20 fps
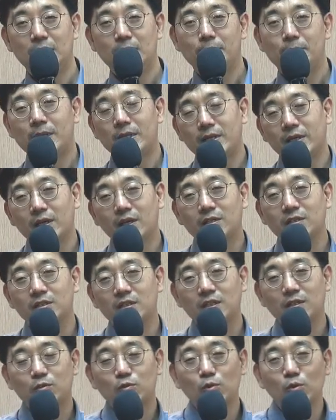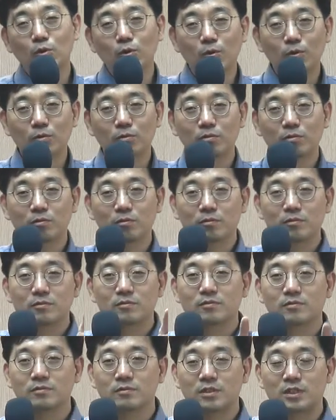만약에 그렇게 또
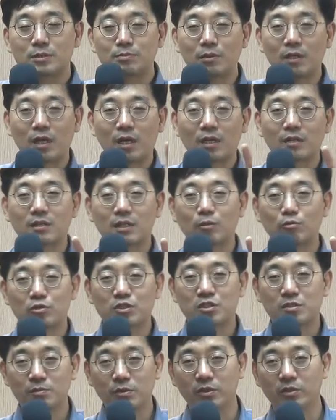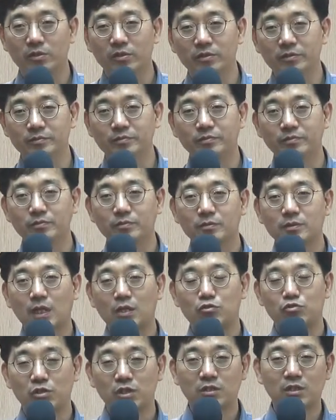집을 나갔다고 치면
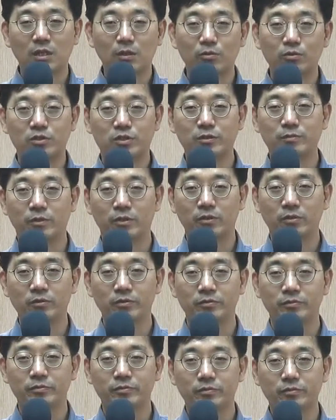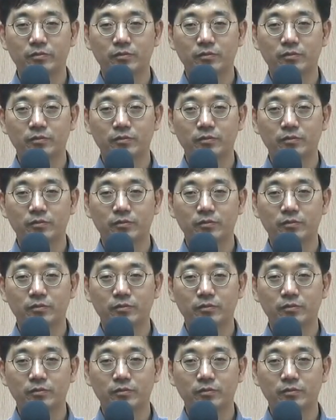가출했다고 치면